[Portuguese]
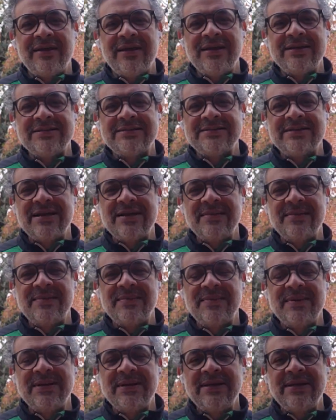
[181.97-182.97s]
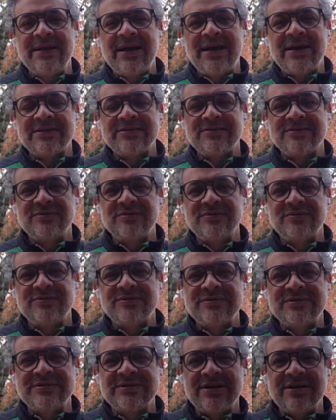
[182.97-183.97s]
nem sempre a
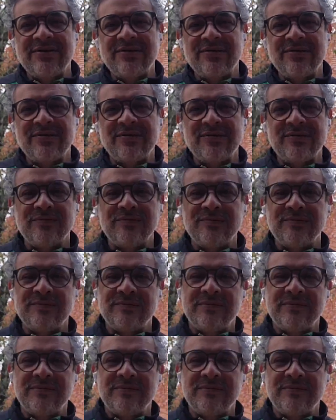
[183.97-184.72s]
solução